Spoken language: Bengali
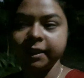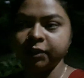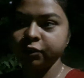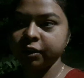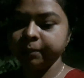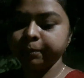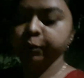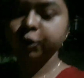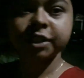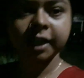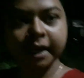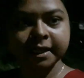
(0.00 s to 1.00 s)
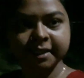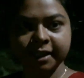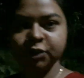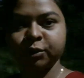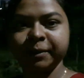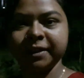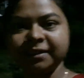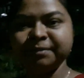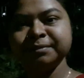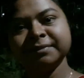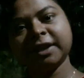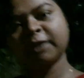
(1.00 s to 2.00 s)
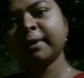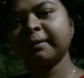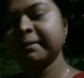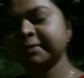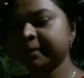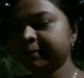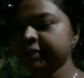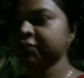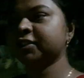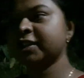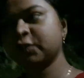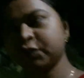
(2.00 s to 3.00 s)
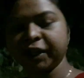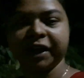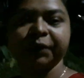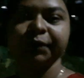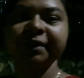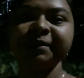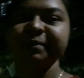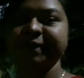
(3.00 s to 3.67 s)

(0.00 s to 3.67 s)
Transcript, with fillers: আজকে ও নেই কিন্তু ওই প্রত্যেক দিনের অভ্যেস যেটা তাই চলে এলাম একাই